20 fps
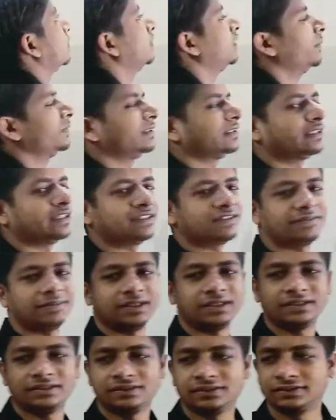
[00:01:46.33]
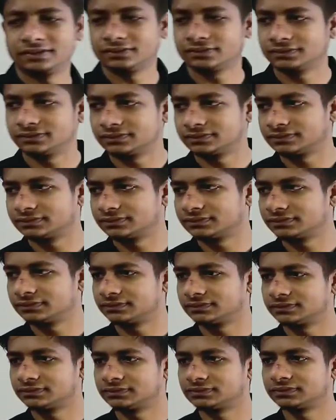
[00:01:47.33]
कितने परसेंट केस में
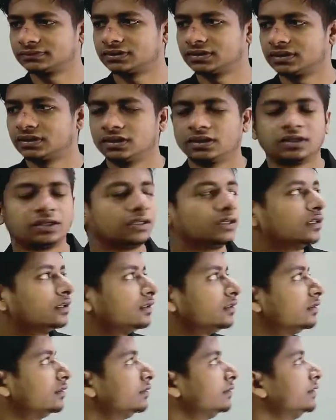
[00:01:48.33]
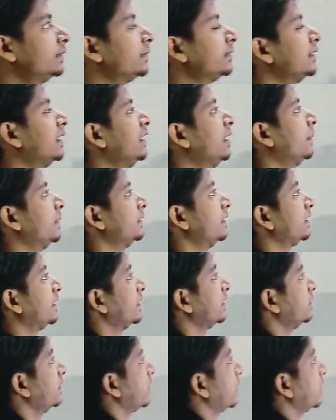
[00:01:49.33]
केस में जो कि नाइन्टी परसेंट केस